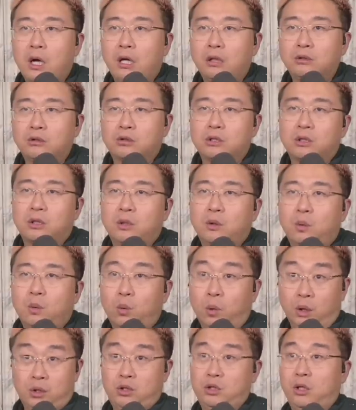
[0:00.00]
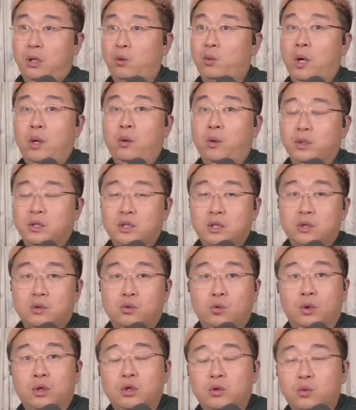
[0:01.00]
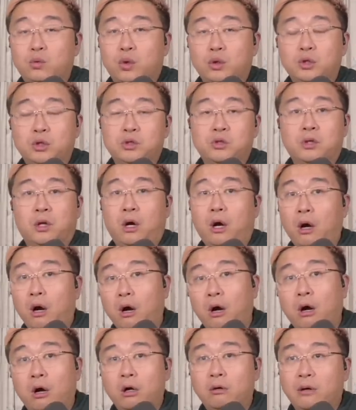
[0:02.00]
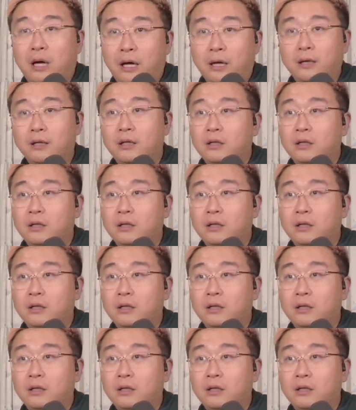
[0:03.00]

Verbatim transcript: 就是我只要管我自己做过日子喽，是吧？